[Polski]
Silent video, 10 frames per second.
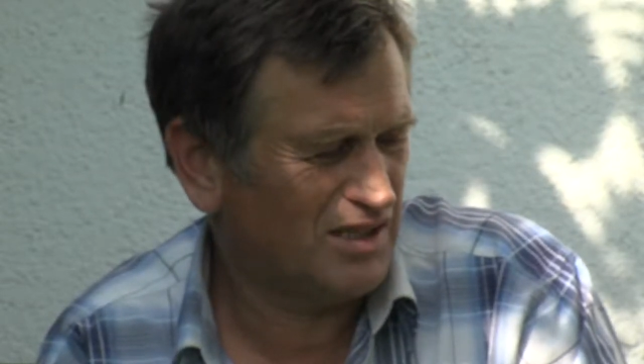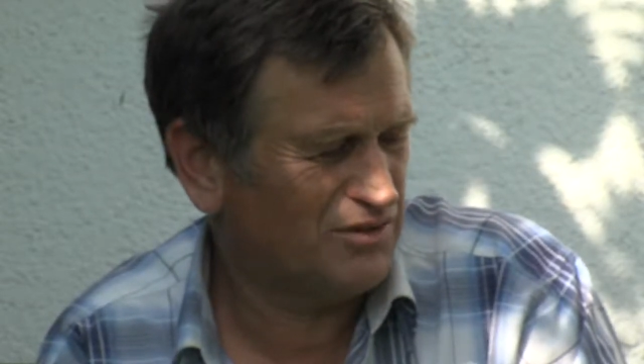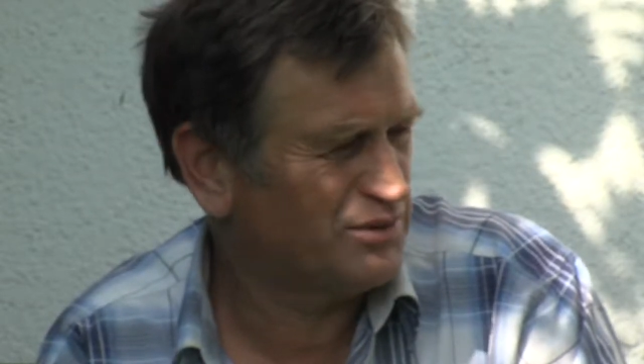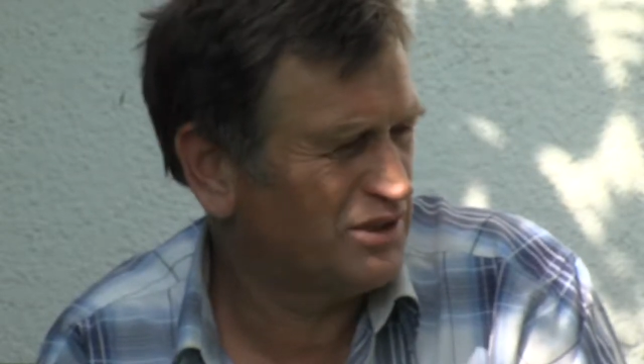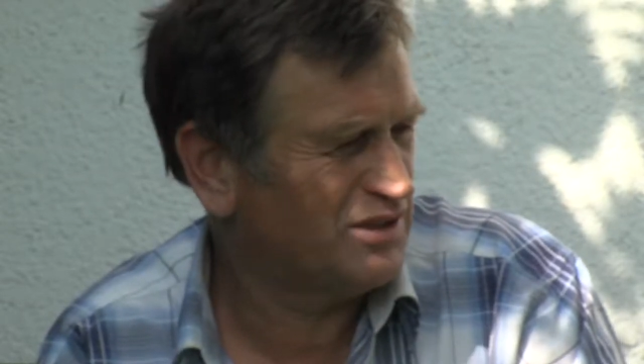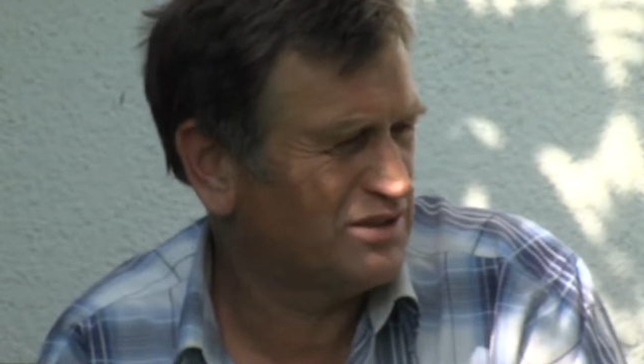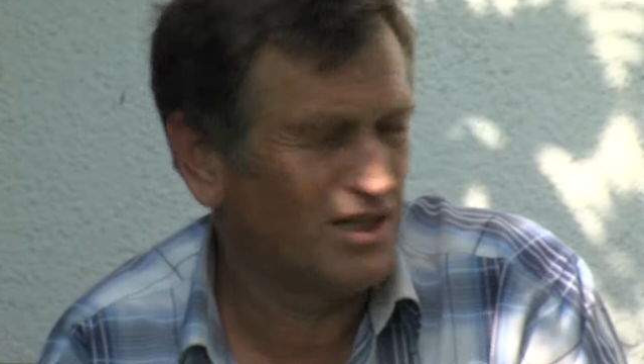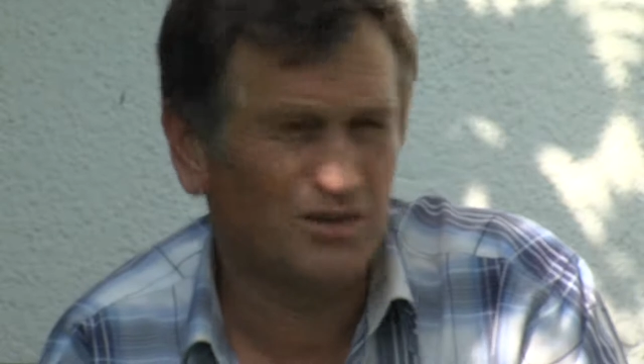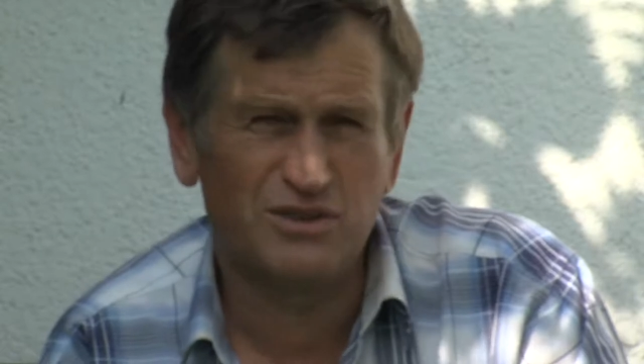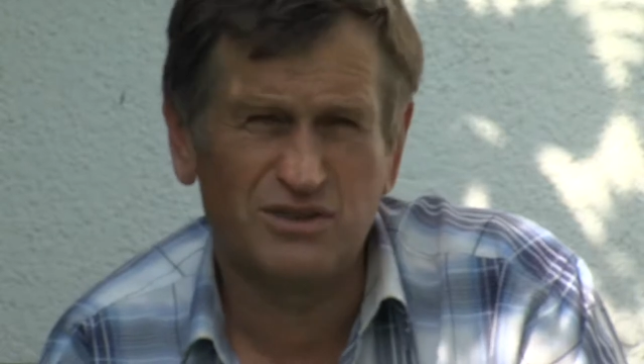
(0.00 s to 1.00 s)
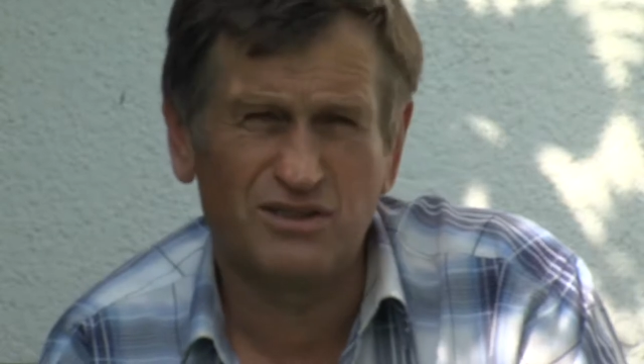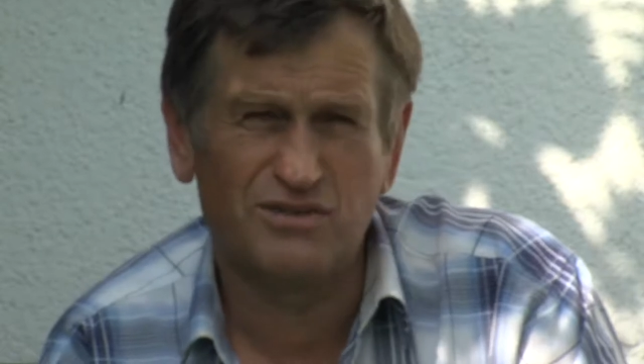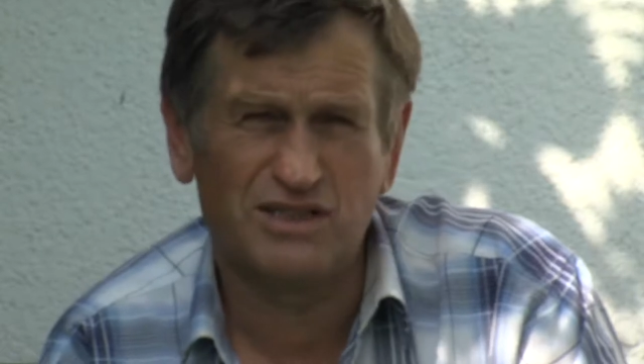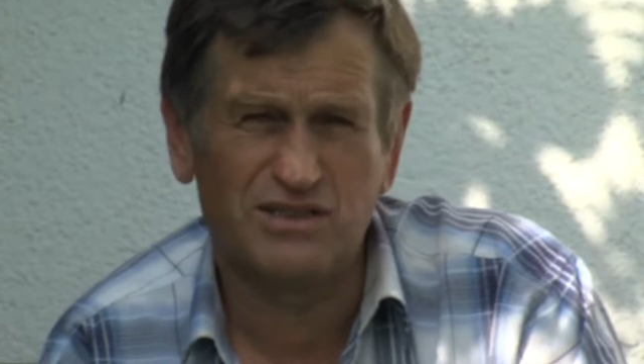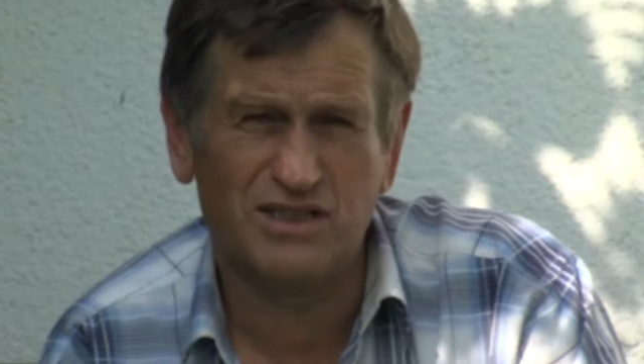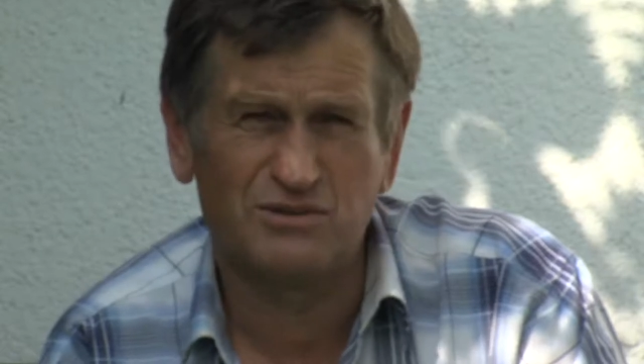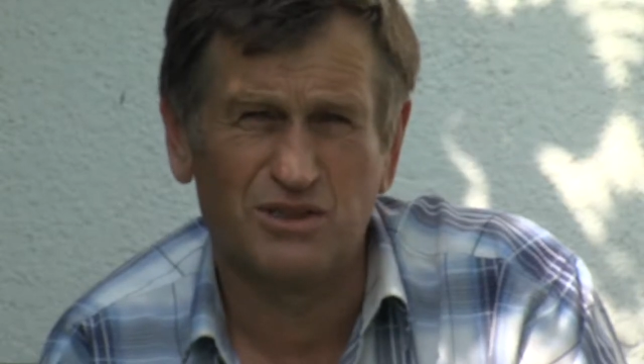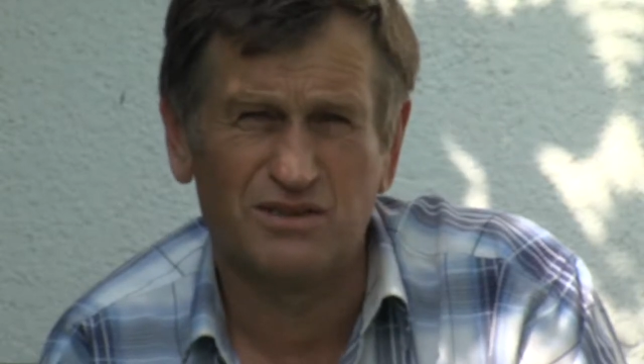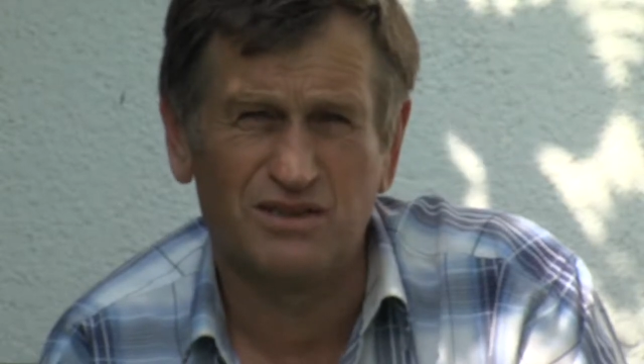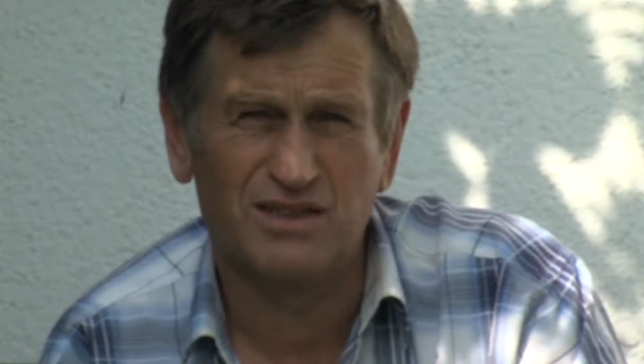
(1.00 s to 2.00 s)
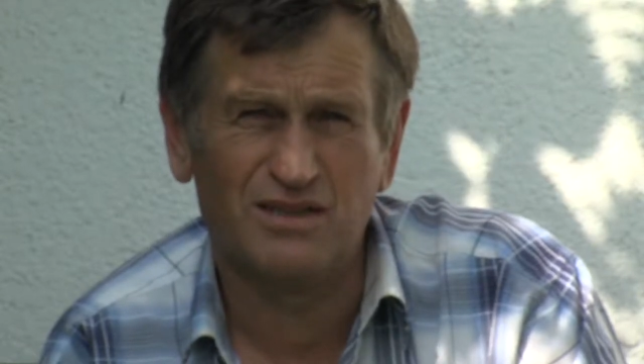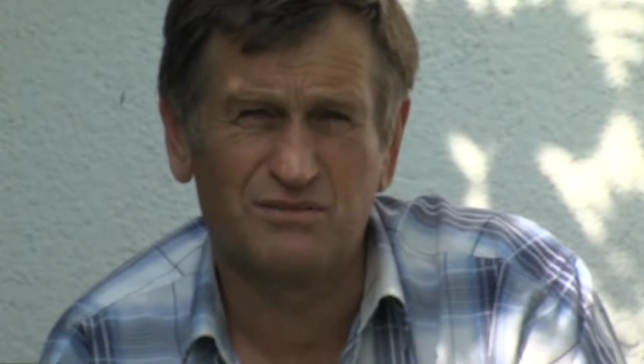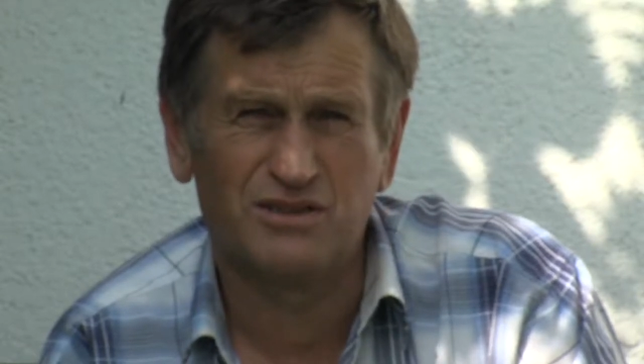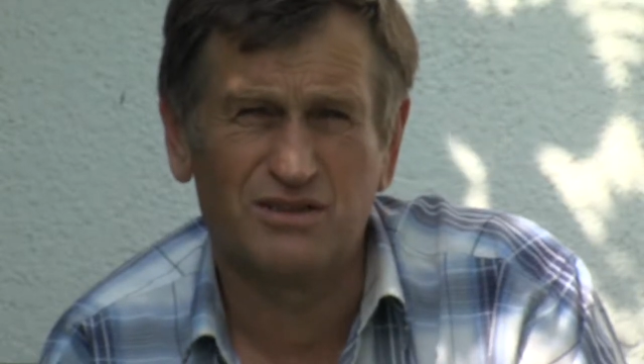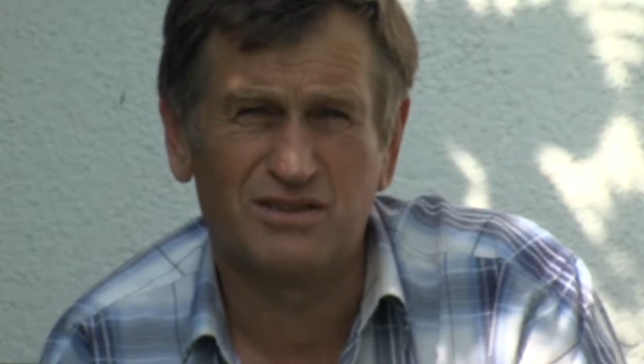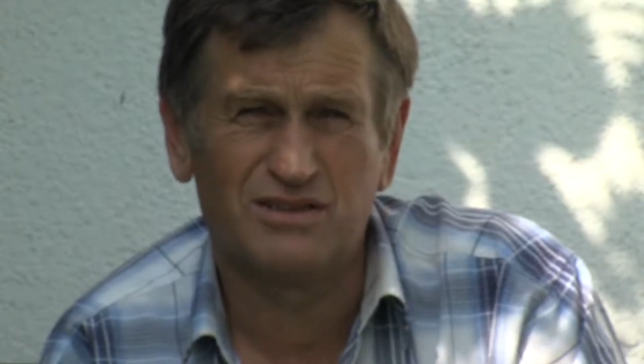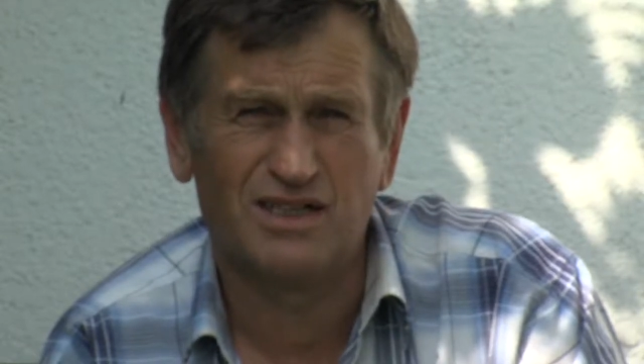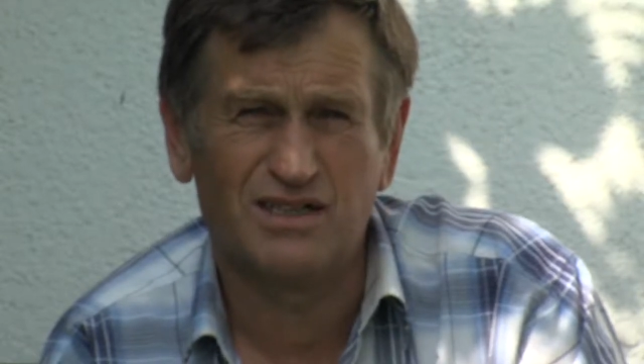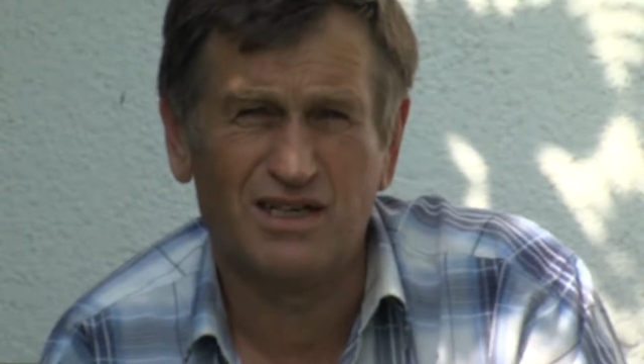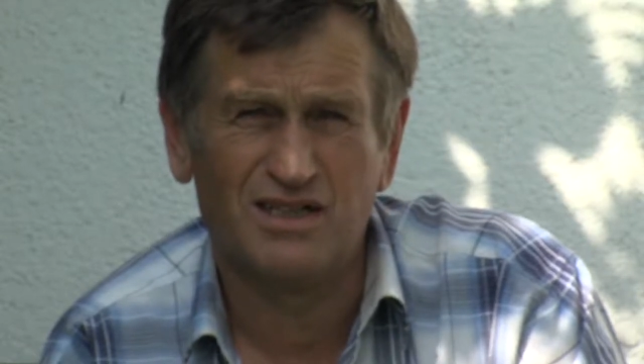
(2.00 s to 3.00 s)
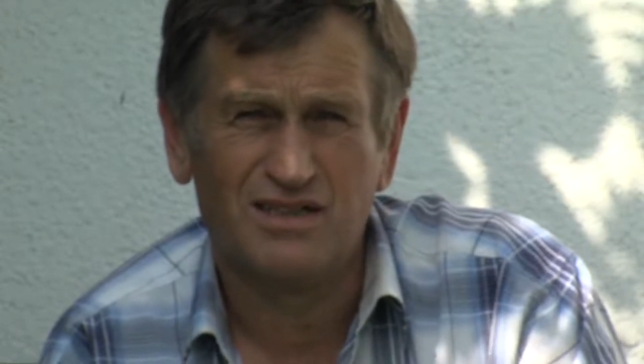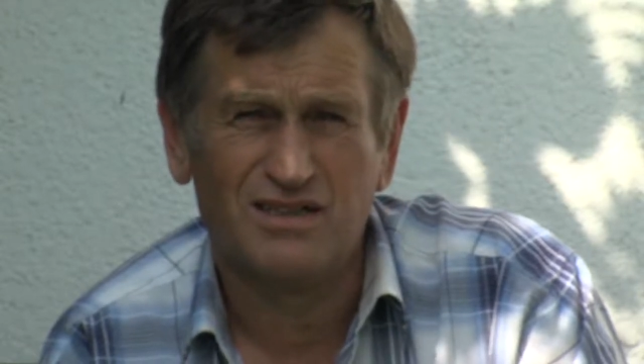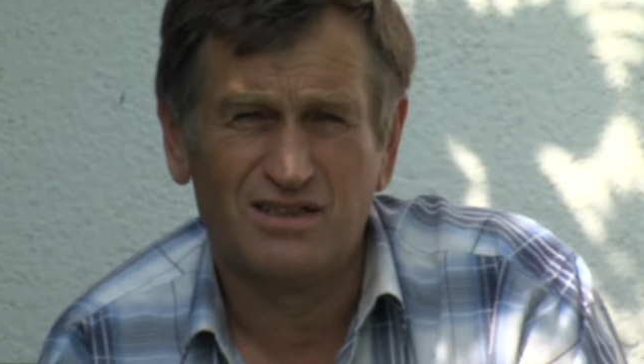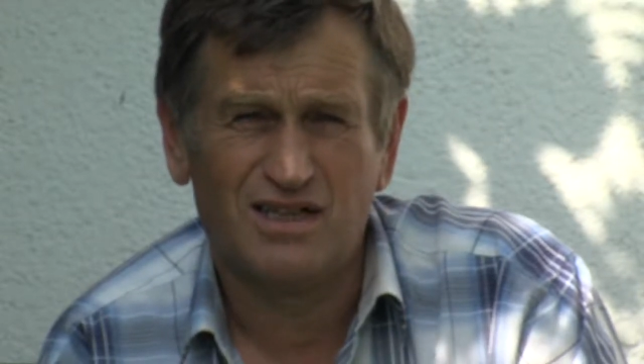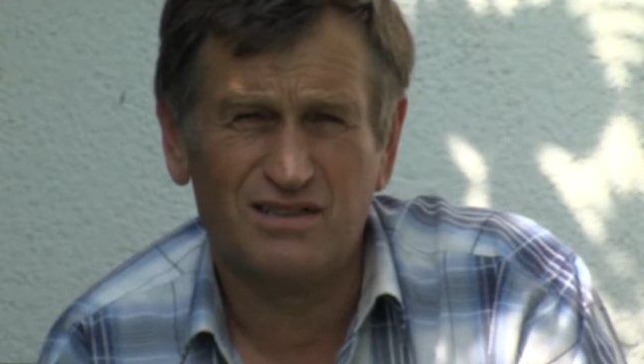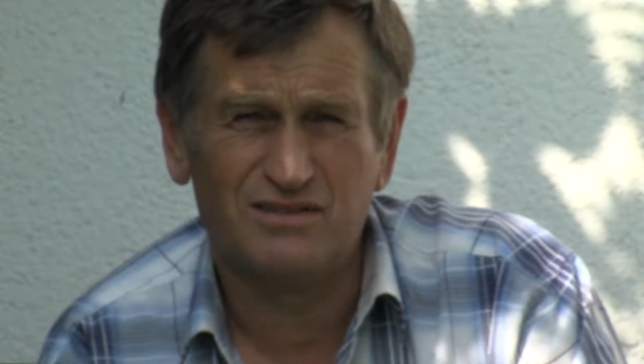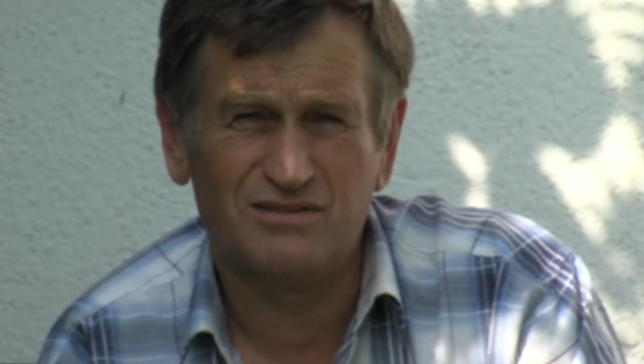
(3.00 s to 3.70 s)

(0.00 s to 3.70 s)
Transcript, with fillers: arów pszenicy dał mi 120 zł. Nie wiem, czy to jest cena e,